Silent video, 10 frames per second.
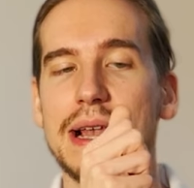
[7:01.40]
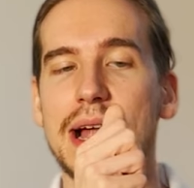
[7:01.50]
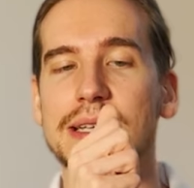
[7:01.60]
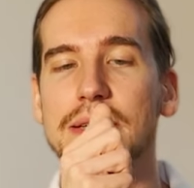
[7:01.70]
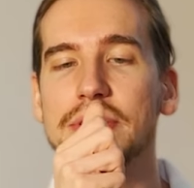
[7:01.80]

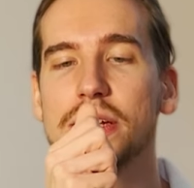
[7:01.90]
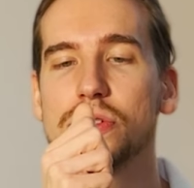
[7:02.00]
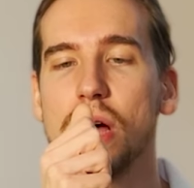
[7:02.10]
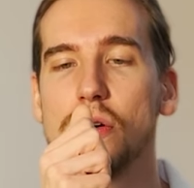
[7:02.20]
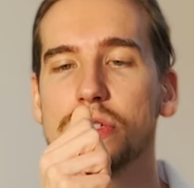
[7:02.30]
langsam wieder
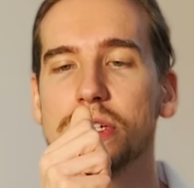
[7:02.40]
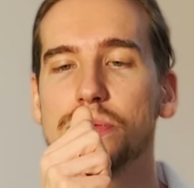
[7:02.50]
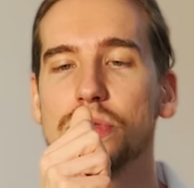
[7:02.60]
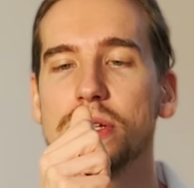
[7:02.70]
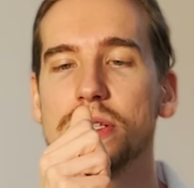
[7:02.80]
zur
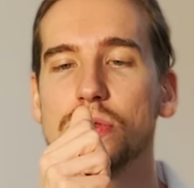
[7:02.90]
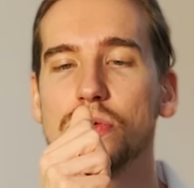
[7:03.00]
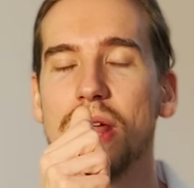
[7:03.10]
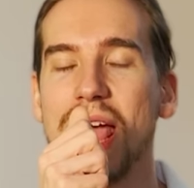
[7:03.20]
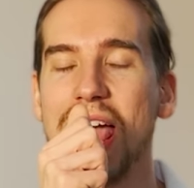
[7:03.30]

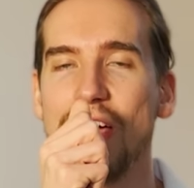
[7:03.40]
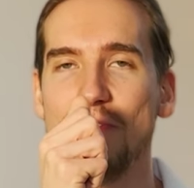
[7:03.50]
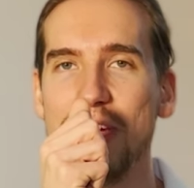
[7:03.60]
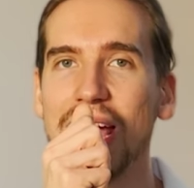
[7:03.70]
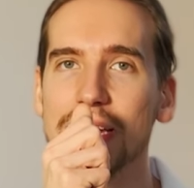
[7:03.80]
Ausgangsposition.
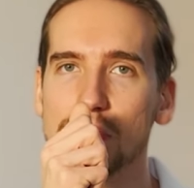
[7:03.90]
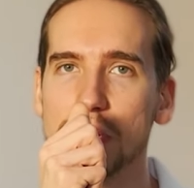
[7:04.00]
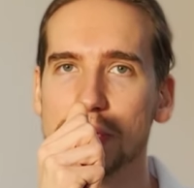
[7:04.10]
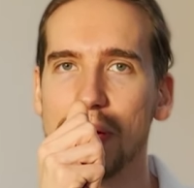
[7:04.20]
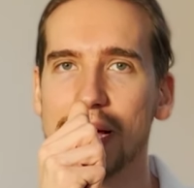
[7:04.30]
Während du
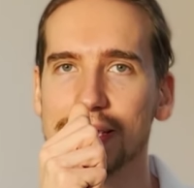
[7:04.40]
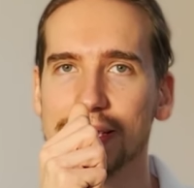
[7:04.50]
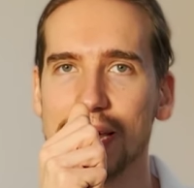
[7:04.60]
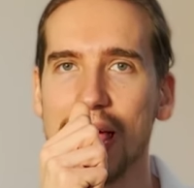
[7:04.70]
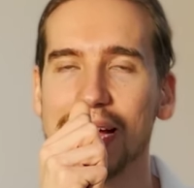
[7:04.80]
das
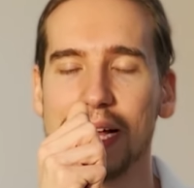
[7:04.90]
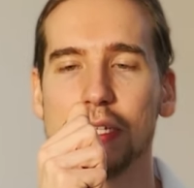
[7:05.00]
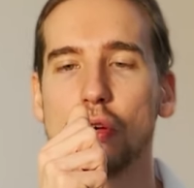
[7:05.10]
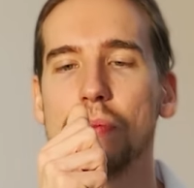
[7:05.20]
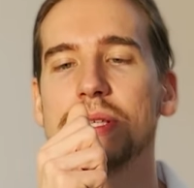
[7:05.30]
machst, kannst
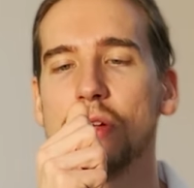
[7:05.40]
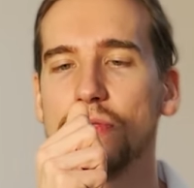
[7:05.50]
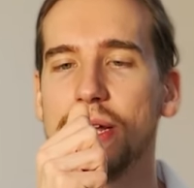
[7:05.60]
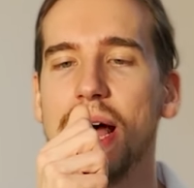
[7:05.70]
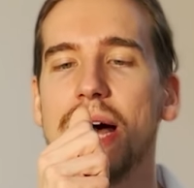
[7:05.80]
du auch ein bisschen auf
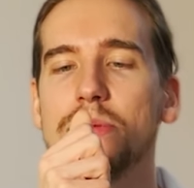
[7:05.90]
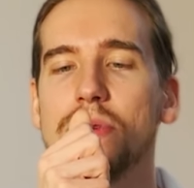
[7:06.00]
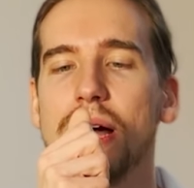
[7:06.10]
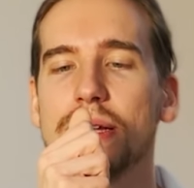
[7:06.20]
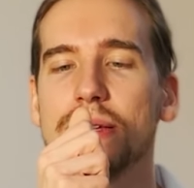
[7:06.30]
deine Atmung
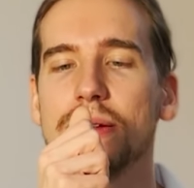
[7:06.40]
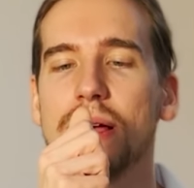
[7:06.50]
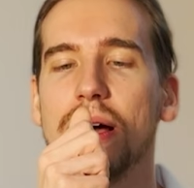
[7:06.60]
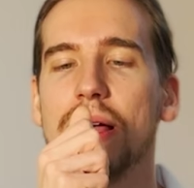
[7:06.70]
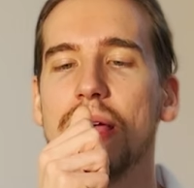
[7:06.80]
achten.
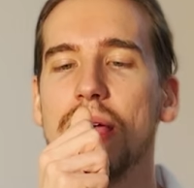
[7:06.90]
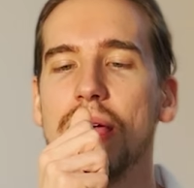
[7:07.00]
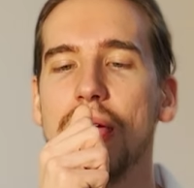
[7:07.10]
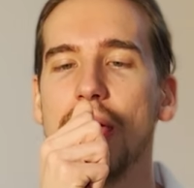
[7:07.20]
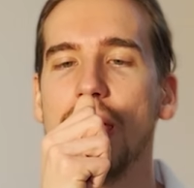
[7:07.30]
Ja?
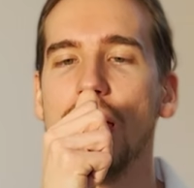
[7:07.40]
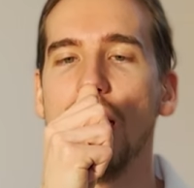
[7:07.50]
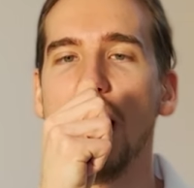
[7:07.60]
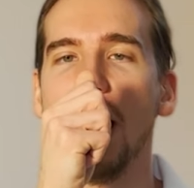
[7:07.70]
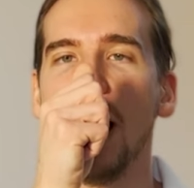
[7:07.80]

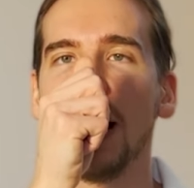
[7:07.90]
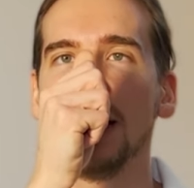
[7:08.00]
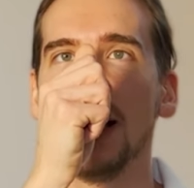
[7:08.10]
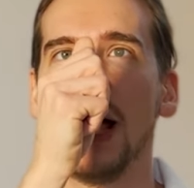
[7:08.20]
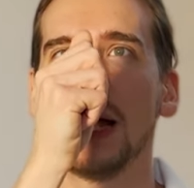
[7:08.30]

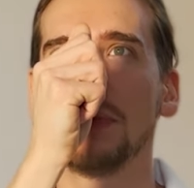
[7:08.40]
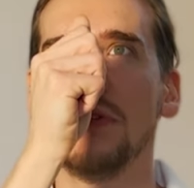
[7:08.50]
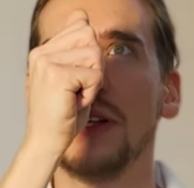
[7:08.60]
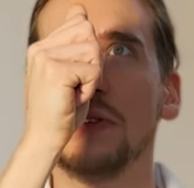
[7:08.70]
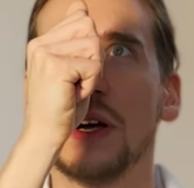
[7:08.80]
Einatmen,
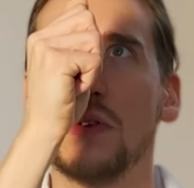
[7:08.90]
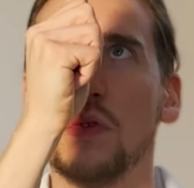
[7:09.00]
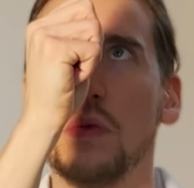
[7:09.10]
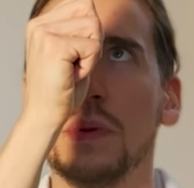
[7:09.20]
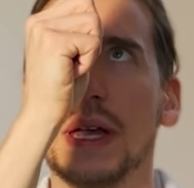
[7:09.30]
wenn du nach
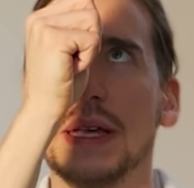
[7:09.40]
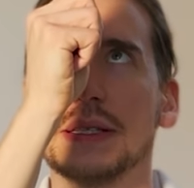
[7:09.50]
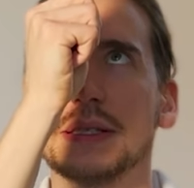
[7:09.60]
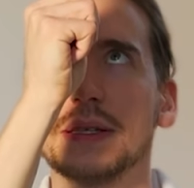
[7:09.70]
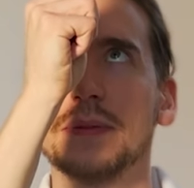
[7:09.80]
oben
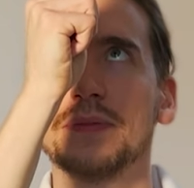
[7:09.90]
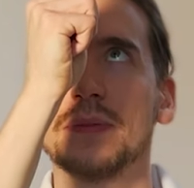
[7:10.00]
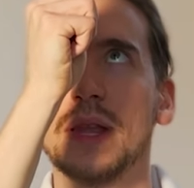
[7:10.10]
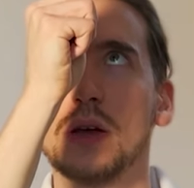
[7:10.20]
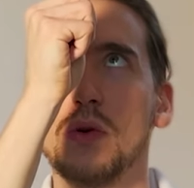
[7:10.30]
gehst
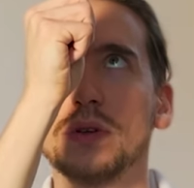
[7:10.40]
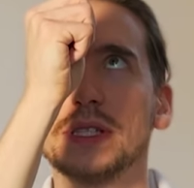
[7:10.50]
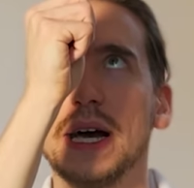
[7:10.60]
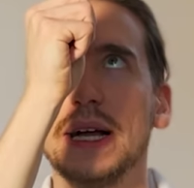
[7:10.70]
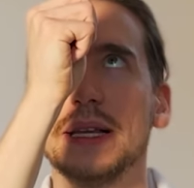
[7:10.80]

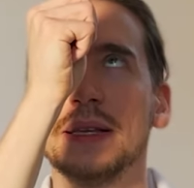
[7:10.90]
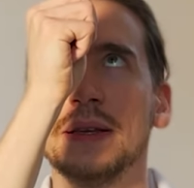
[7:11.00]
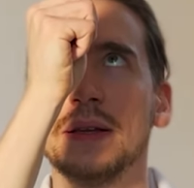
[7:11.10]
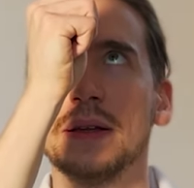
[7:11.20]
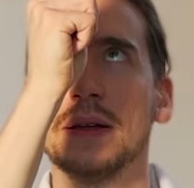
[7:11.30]
kurz halten,